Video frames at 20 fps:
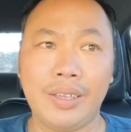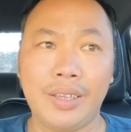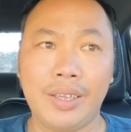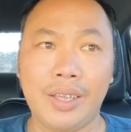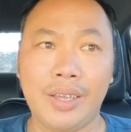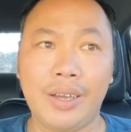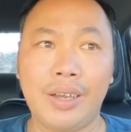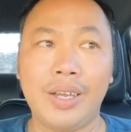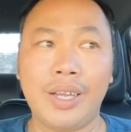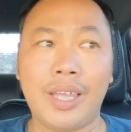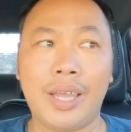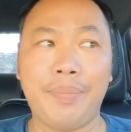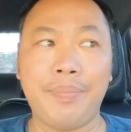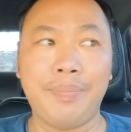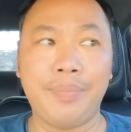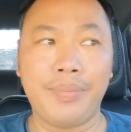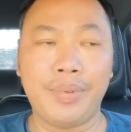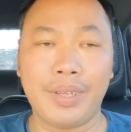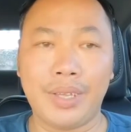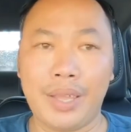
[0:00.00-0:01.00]
họ
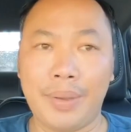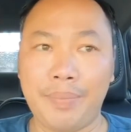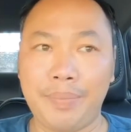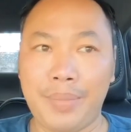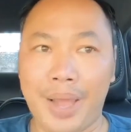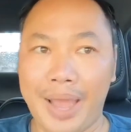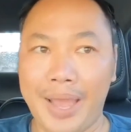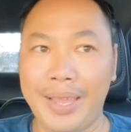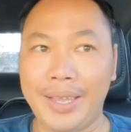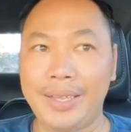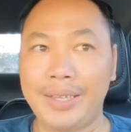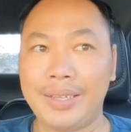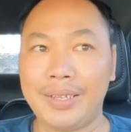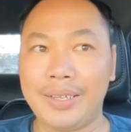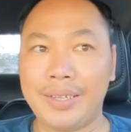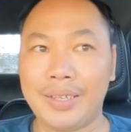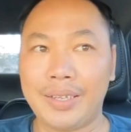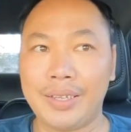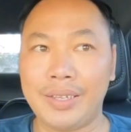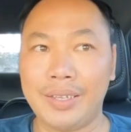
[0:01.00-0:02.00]
cầm cầm bảng
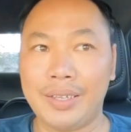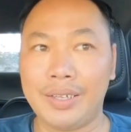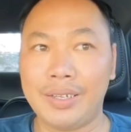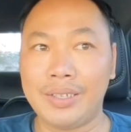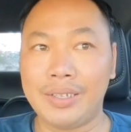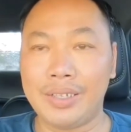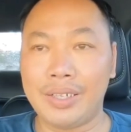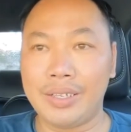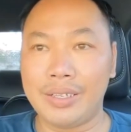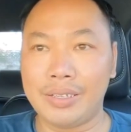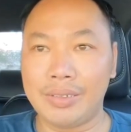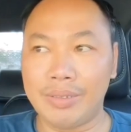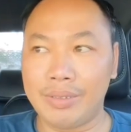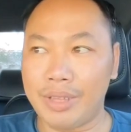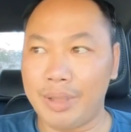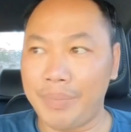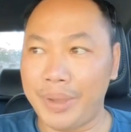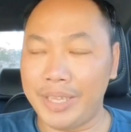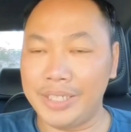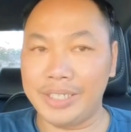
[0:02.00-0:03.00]
cái họ
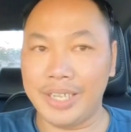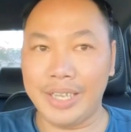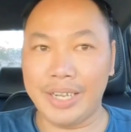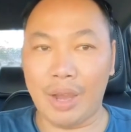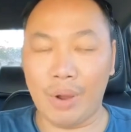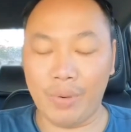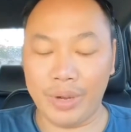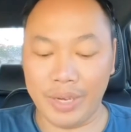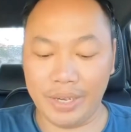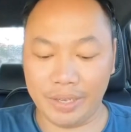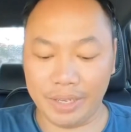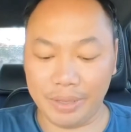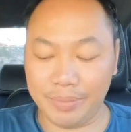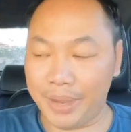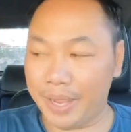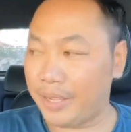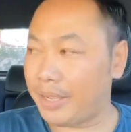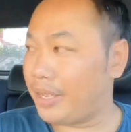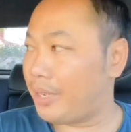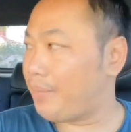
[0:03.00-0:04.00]
tới, mấy xe đậu đây lận các
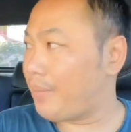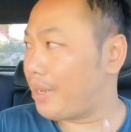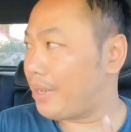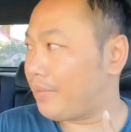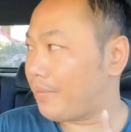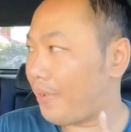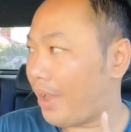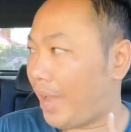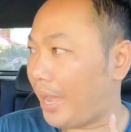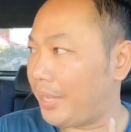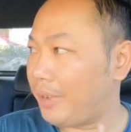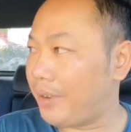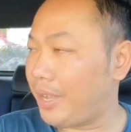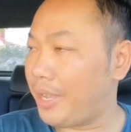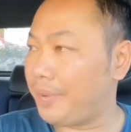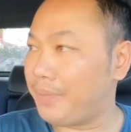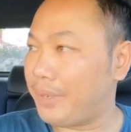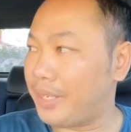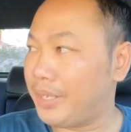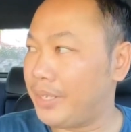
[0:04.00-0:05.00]
bạn ở bên phải của
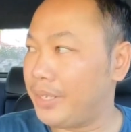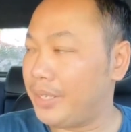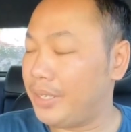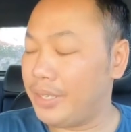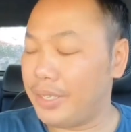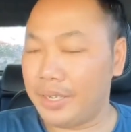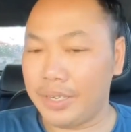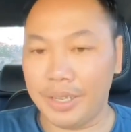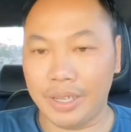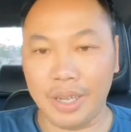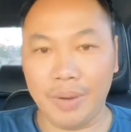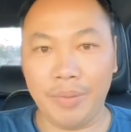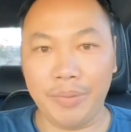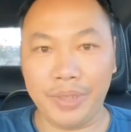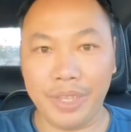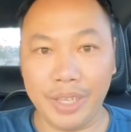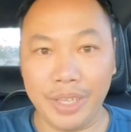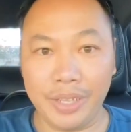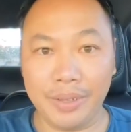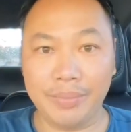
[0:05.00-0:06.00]
em á là có một
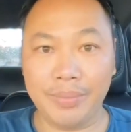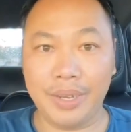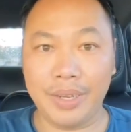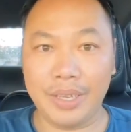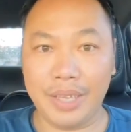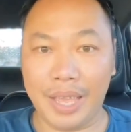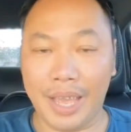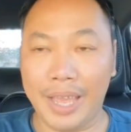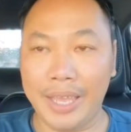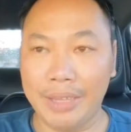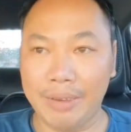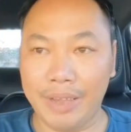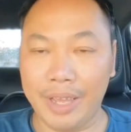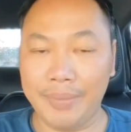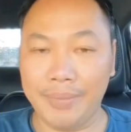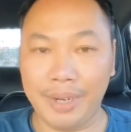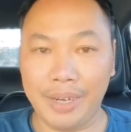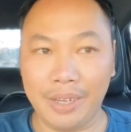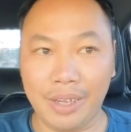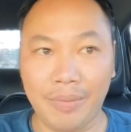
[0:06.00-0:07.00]
chiếc bên trái của
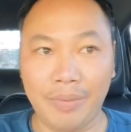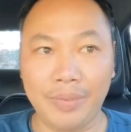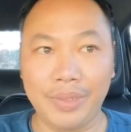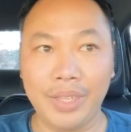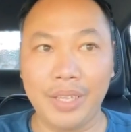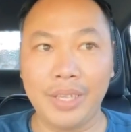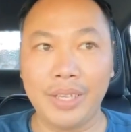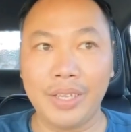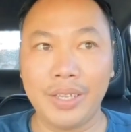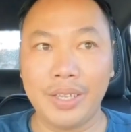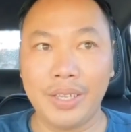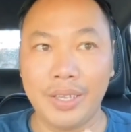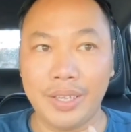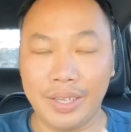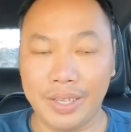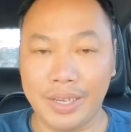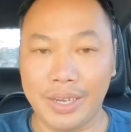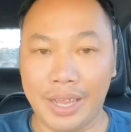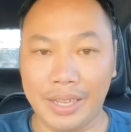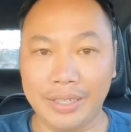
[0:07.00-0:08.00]
em á là có một chiếc
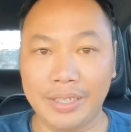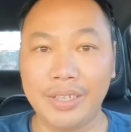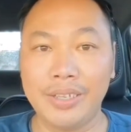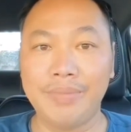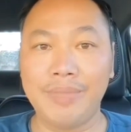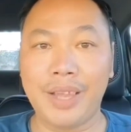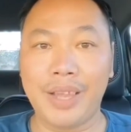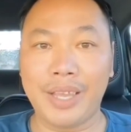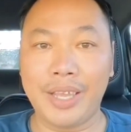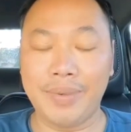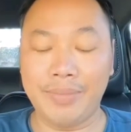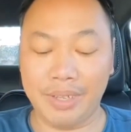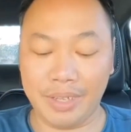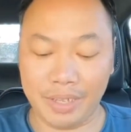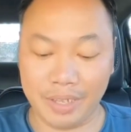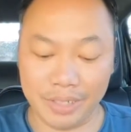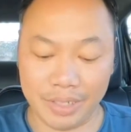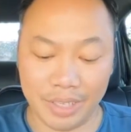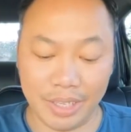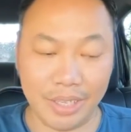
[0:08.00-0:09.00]
ở đằng trước mặt em là
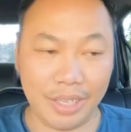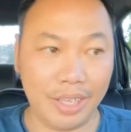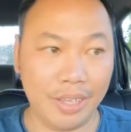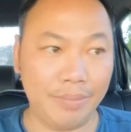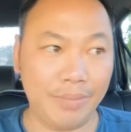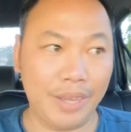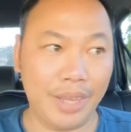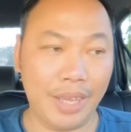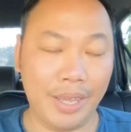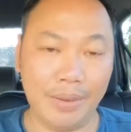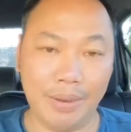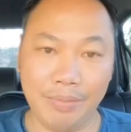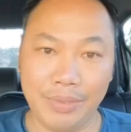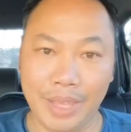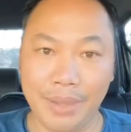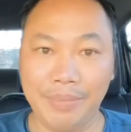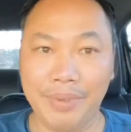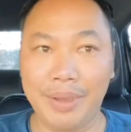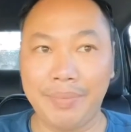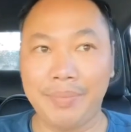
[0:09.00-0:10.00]
có chiếc nhưng mà em không
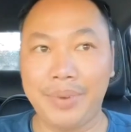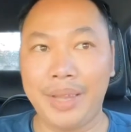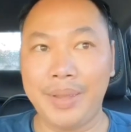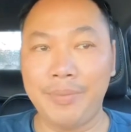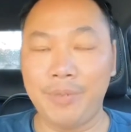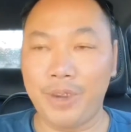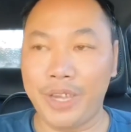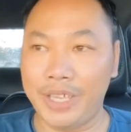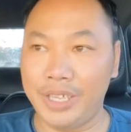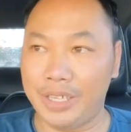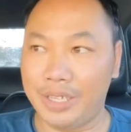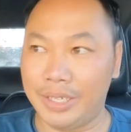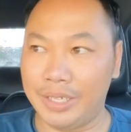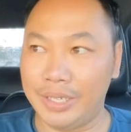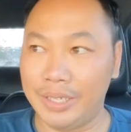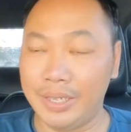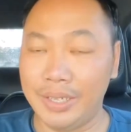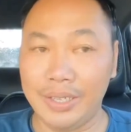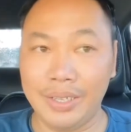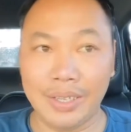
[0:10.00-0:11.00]
dám cầm máy quay
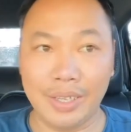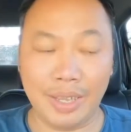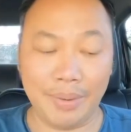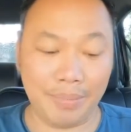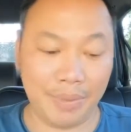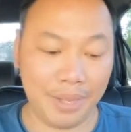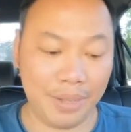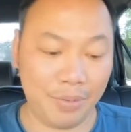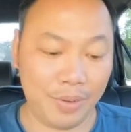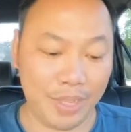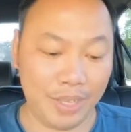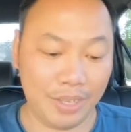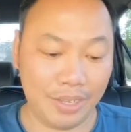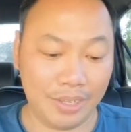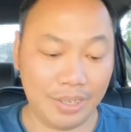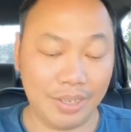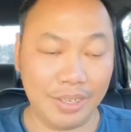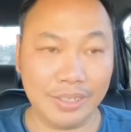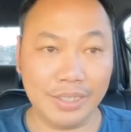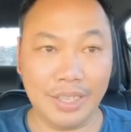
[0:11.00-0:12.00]
họ cầm máy quay
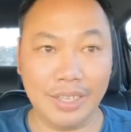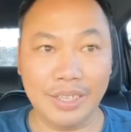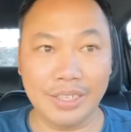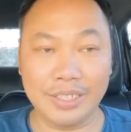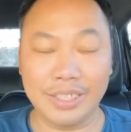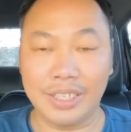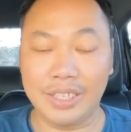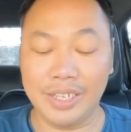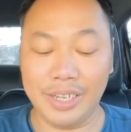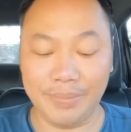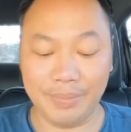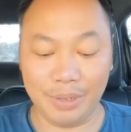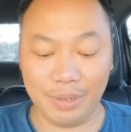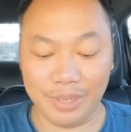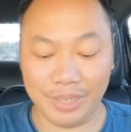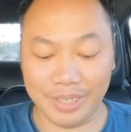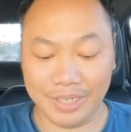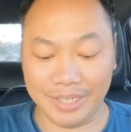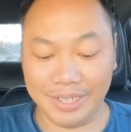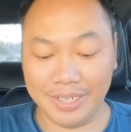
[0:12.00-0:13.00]
họ họ tới họ xử em luôn á